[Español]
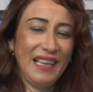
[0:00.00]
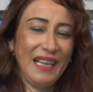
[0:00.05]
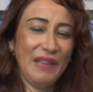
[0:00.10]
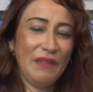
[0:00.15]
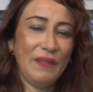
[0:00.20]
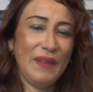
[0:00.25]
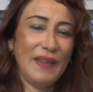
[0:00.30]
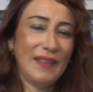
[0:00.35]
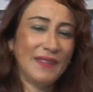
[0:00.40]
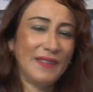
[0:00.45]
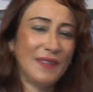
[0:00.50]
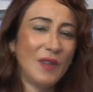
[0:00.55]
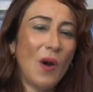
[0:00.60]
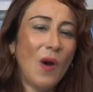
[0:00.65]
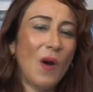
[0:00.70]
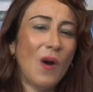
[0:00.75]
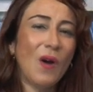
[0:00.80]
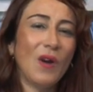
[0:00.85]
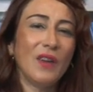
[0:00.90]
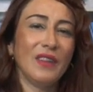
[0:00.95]
la
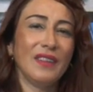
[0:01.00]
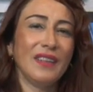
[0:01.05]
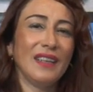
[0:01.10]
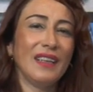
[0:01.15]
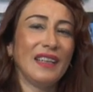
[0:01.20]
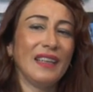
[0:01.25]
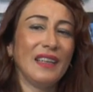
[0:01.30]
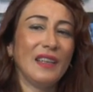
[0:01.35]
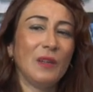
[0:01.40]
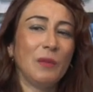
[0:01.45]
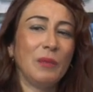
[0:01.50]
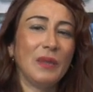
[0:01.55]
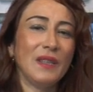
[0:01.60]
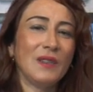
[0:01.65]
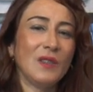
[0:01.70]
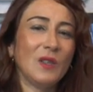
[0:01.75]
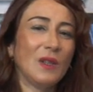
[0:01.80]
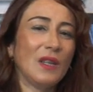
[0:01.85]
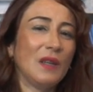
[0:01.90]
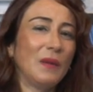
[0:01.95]
inflación, de que los
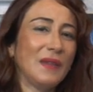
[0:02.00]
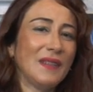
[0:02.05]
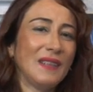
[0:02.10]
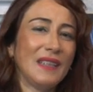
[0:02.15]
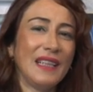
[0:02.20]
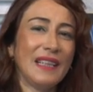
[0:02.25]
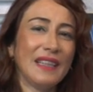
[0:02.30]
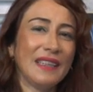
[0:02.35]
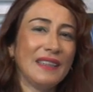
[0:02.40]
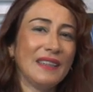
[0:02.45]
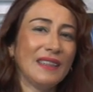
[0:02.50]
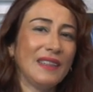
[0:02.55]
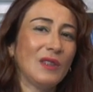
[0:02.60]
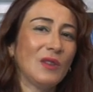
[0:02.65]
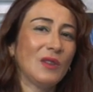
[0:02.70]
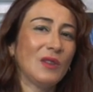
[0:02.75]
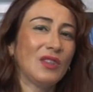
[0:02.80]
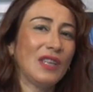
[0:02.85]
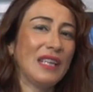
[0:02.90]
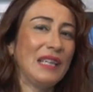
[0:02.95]
precios a veces la gente
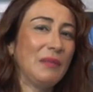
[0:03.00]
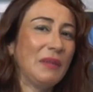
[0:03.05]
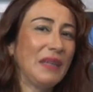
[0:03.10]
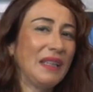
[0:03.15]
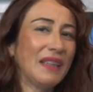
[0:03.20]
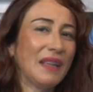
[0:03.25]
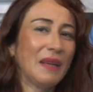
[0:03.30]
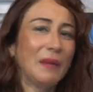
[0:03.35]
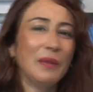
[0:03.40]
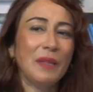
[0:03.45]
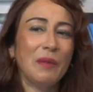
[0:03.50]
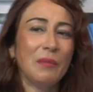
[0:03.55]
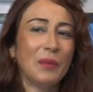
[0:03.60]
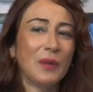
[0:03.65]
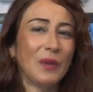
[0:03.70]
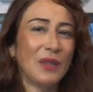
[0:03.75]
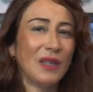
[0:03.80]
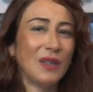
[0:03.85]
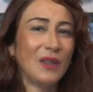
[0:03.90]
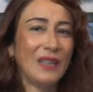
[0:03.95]
no se alimenta bien
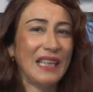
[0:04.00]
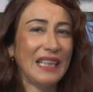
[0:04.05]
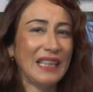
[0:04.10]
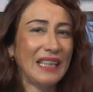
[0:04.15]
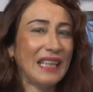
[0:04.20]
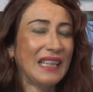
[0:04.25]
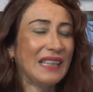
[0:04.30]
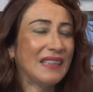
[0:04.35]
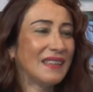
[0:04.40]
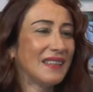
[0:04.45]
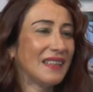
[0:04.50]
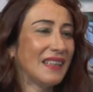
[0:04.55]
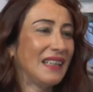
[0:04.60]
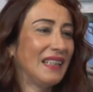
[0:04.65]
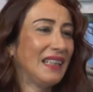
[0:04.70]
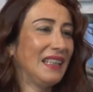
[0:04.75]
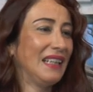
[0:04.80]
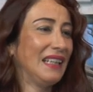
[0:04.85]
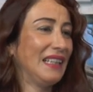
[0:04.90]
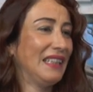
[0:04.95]
porque no le alcanza
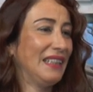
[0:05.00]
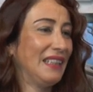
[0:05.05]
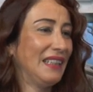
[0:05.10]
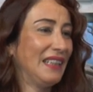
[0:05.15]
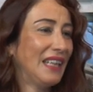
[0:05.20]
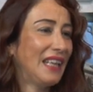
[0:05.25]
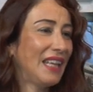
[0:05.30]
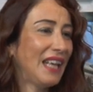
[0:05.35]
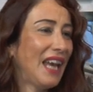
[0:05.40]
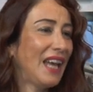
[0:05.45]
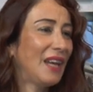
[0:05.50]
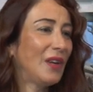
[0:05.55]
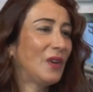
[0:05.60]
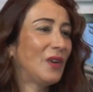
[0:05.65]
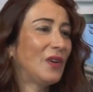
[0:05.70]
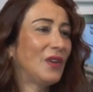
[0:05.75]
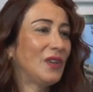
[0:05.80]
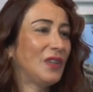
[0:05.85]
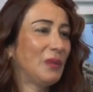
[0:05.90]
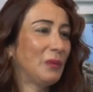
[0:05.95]
el
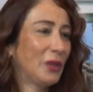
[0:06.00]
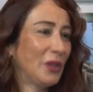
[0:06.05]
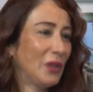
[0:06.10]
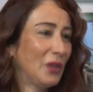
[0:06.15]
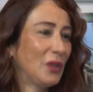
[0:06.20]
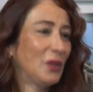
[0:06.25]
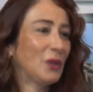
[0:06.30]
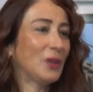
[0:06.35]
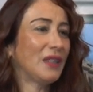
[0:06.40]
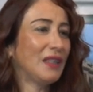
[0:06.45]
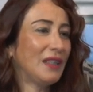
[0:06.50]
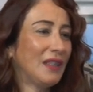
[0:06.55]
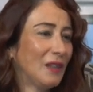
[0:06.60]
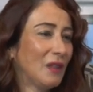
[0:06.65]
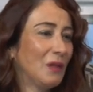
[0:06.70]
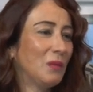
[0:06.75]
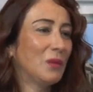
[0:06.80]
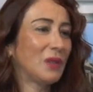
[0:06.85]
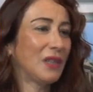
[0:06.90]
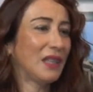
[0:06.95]
dinero y bueno, y ustedes
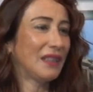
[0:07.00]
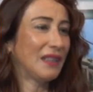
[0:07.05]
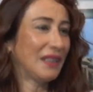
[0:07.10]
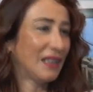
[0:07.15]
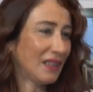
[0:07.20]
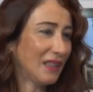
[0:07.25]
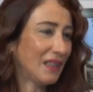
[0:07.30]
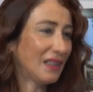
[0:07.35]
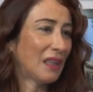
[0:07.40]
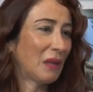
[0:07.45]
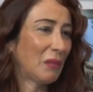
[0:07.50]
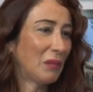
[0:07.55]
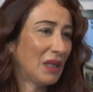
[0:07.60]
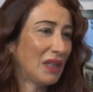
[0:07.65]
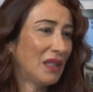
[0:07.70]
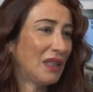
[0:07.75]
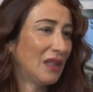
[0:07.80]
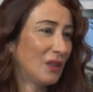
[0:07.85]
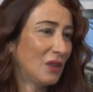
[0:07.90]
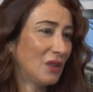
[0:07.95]
como que tratan
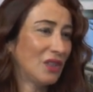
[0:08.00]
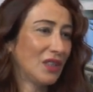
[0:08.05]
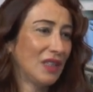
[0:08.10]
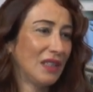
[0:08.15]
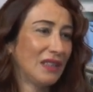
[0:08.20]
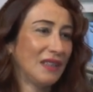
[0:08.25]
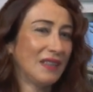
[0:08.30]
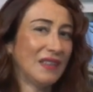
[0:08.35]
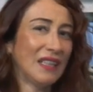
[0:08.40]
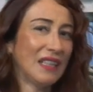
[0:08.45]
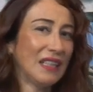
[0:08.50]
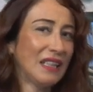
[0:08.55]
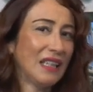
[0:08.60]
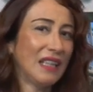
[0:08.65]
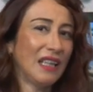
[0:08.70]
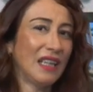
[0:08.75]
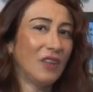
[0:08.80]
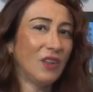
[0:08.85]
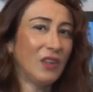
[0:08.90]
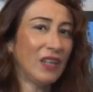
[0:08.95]
también de concientizar de
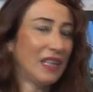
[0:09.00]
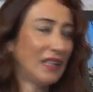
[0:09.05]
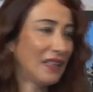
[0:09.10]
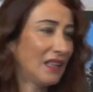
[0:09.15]
que no es